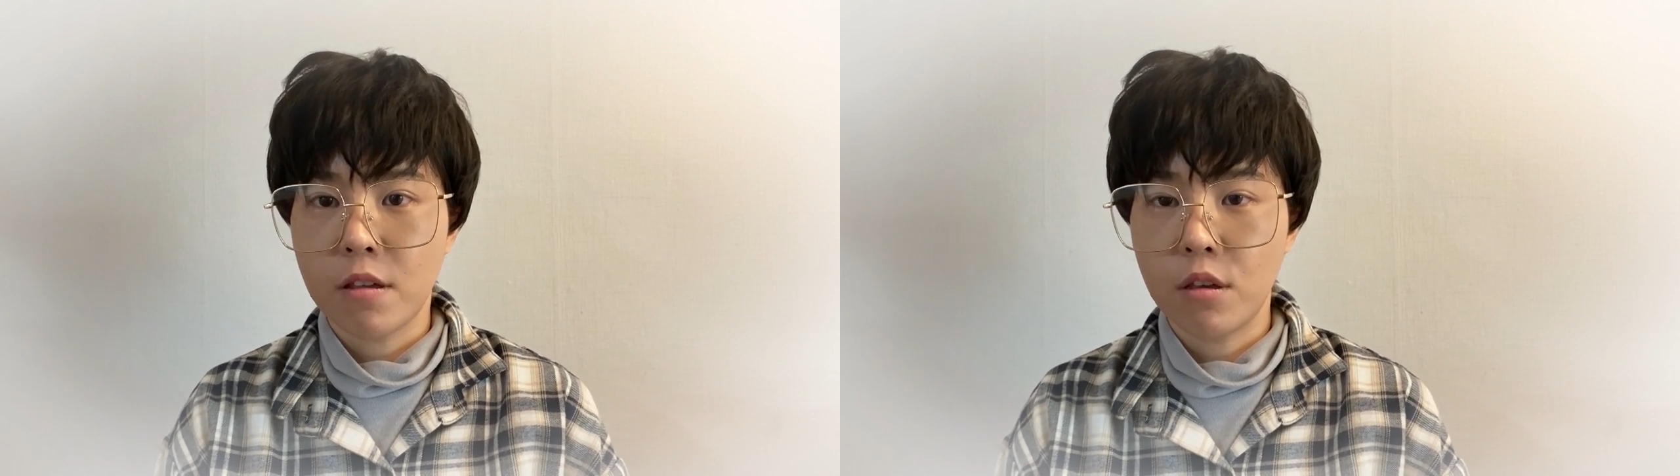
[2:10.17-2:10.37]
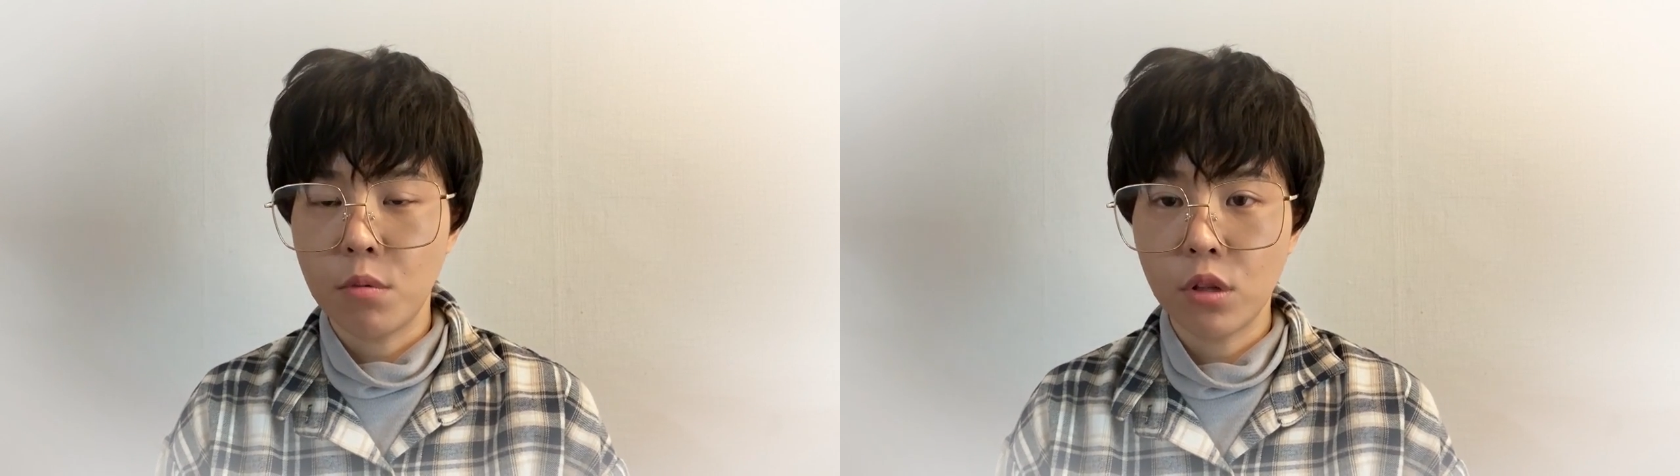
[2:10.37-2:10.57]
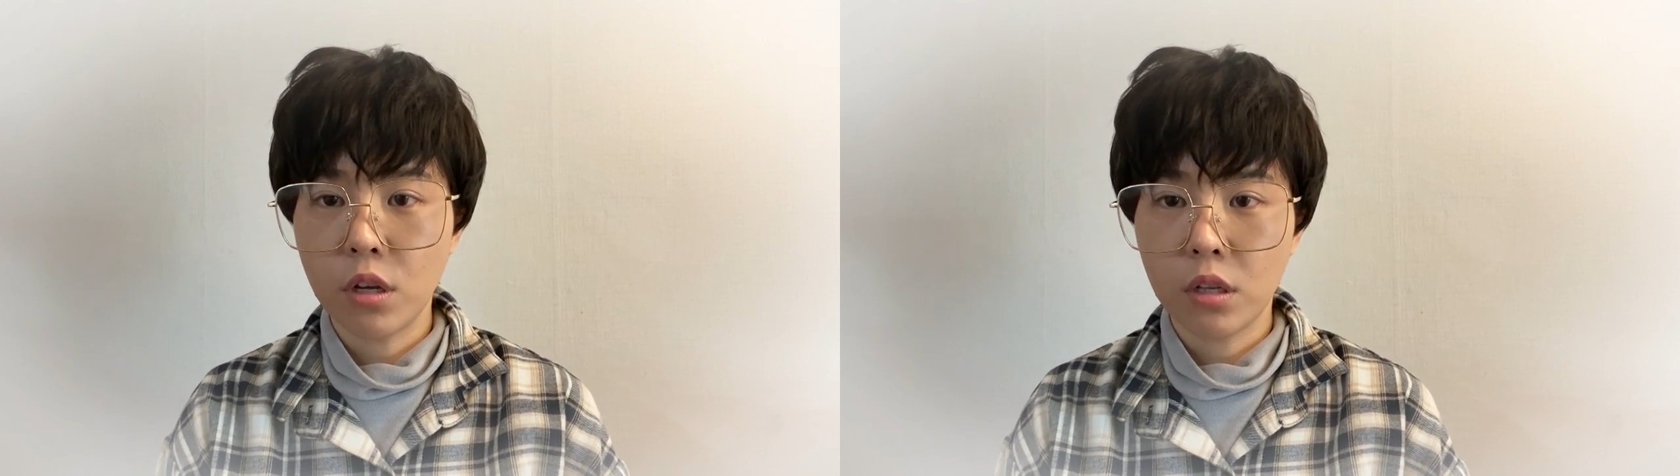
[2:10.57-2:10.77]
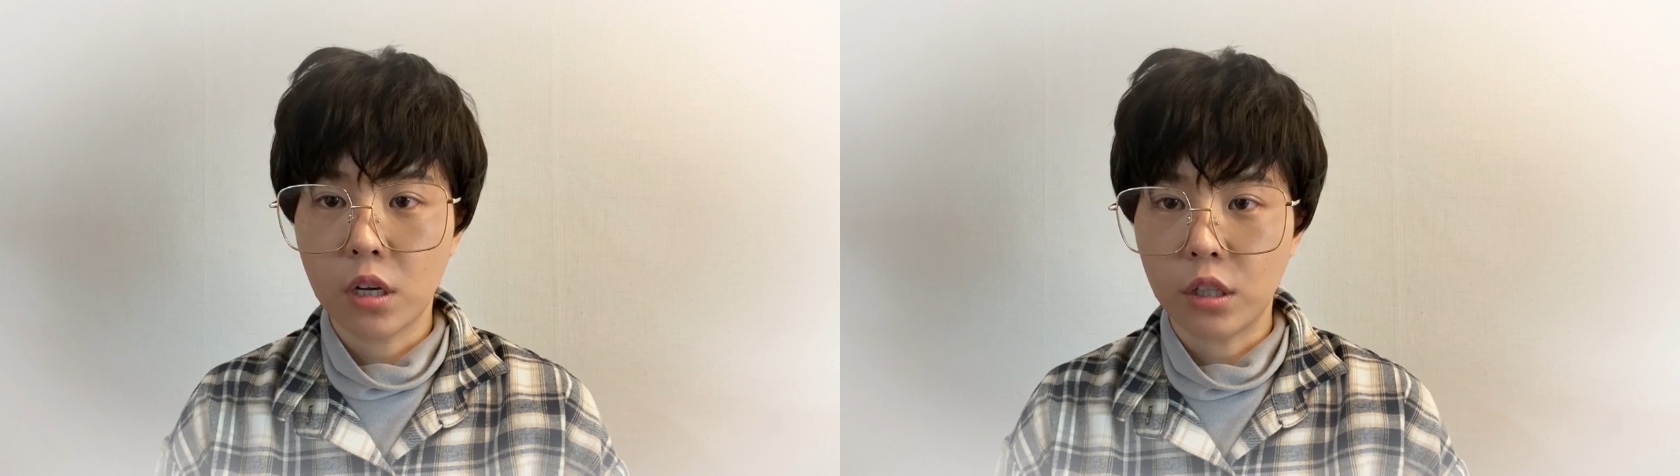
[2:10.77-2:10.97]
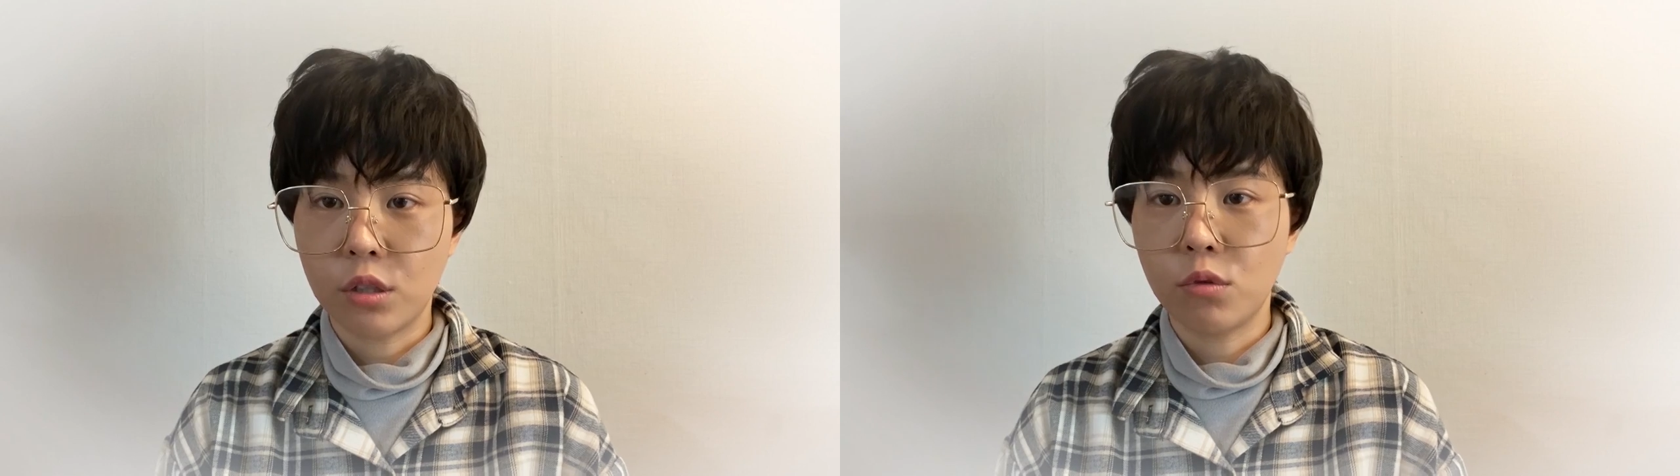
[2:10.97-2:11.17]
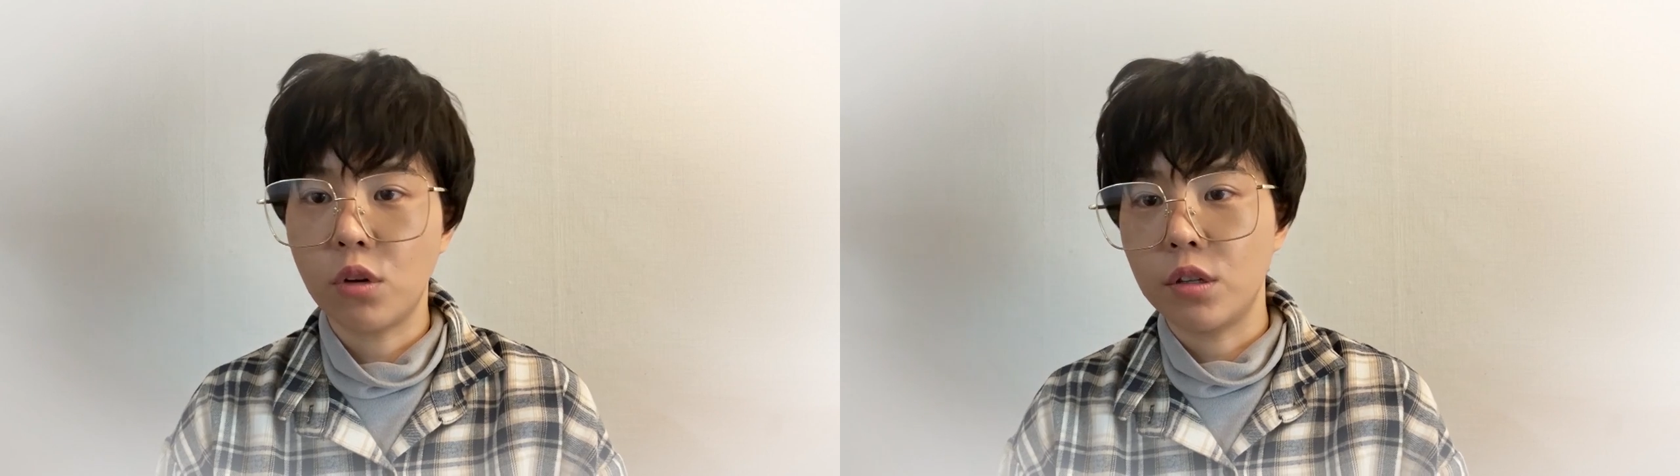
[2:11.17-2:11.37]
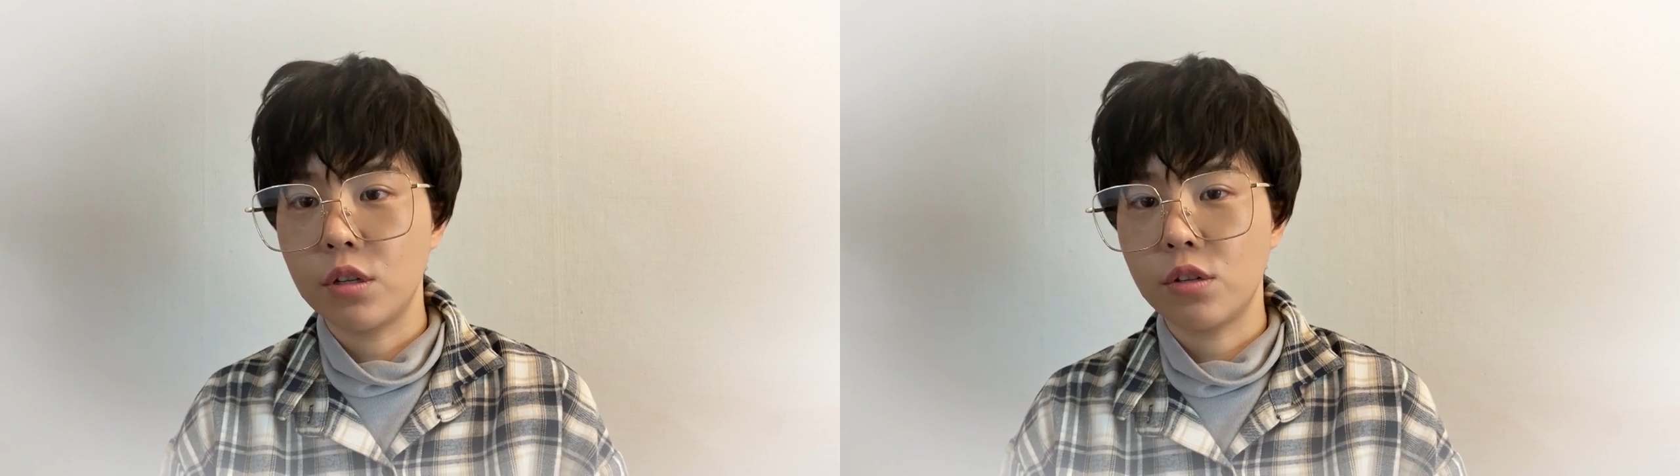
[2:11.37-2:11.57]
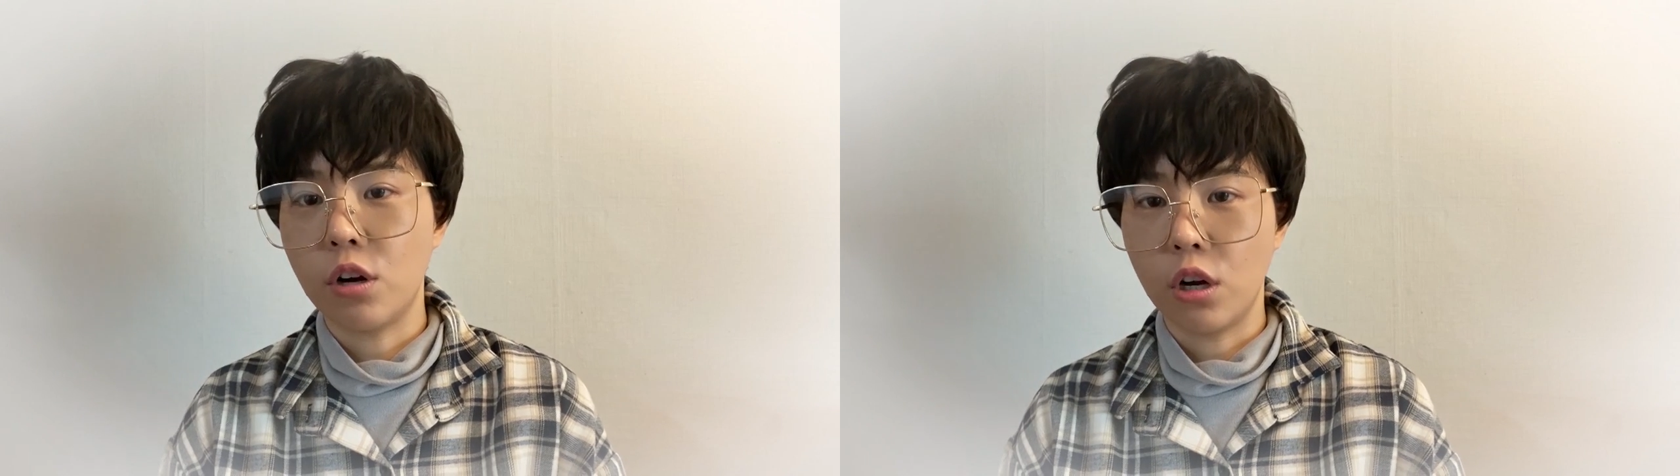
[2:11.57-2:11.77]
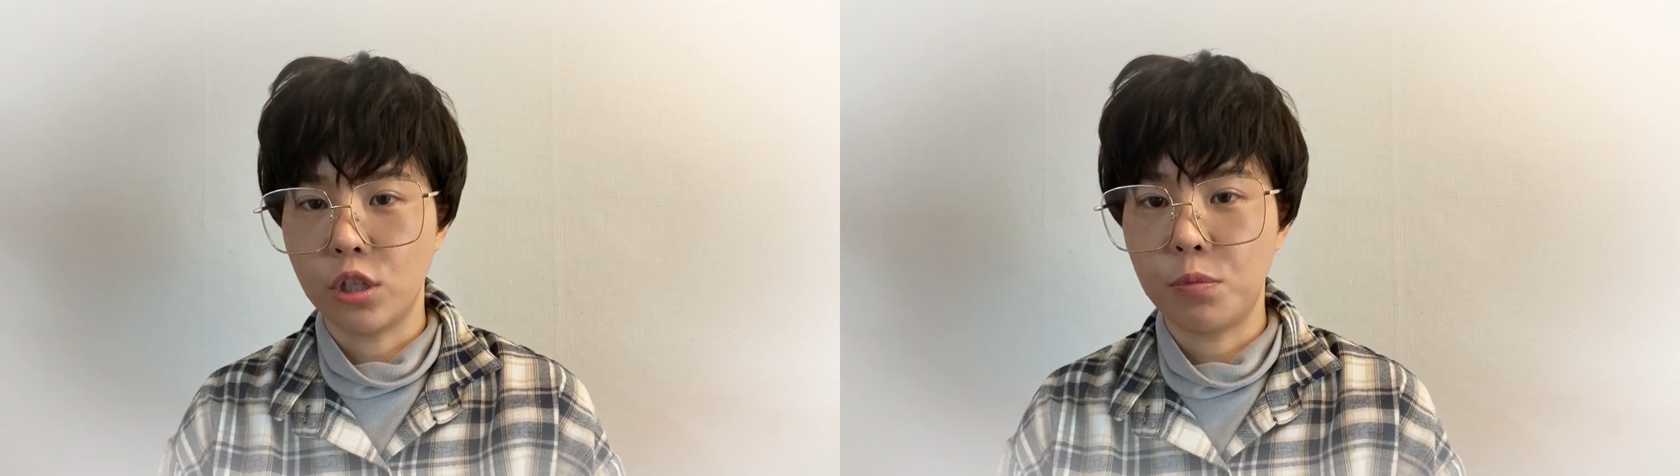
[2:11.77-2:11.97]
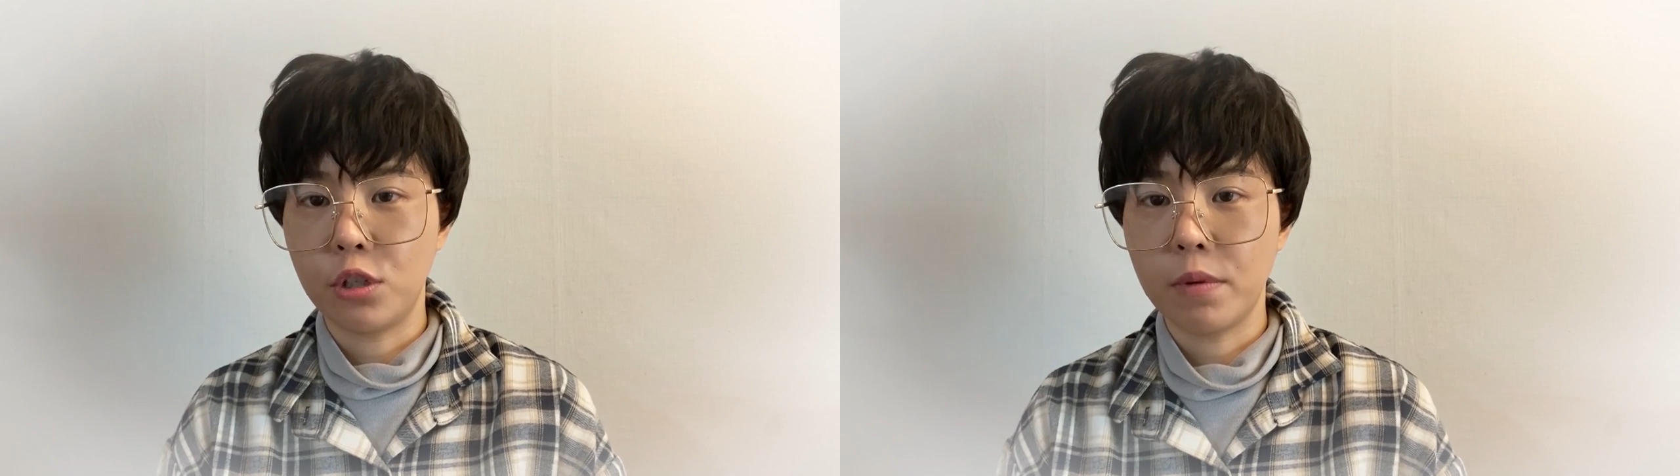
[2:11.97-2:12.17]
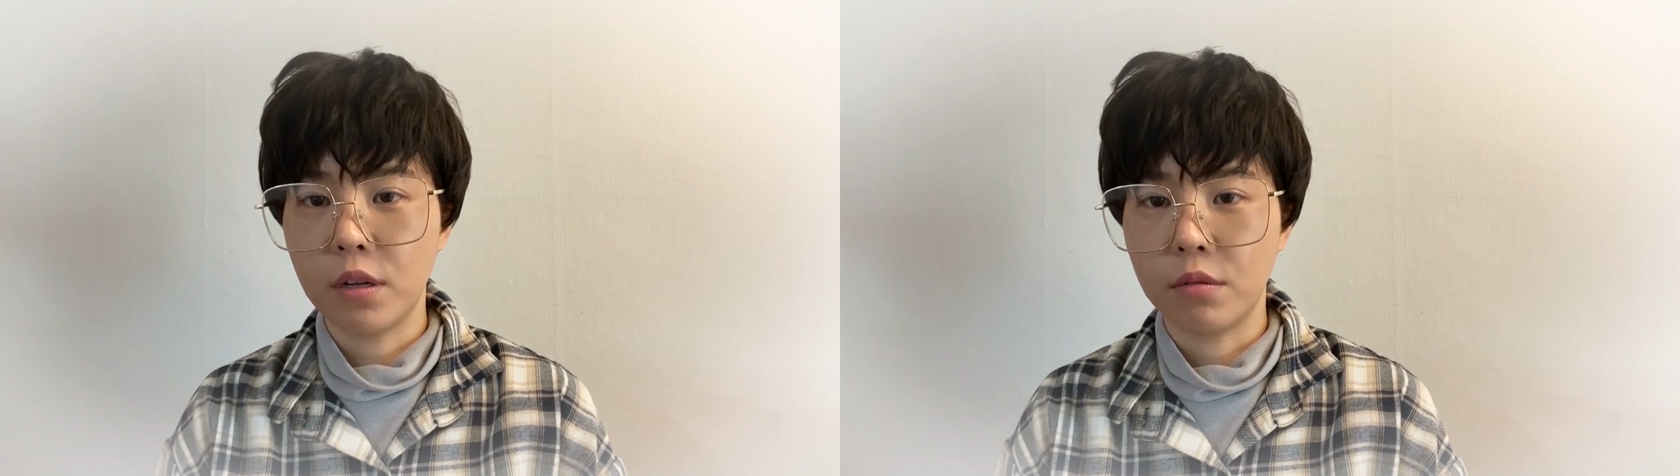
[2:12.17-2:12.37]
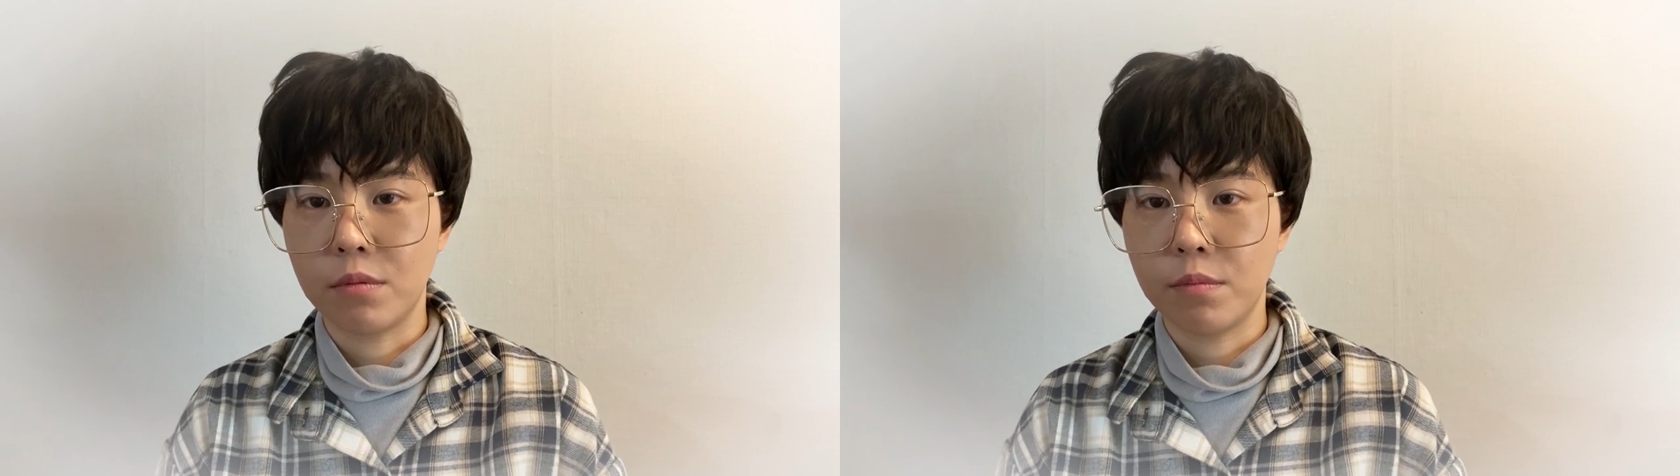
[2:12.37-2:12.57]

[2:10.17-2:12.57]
이번엔 같은 조 안 돼서 아쉽지만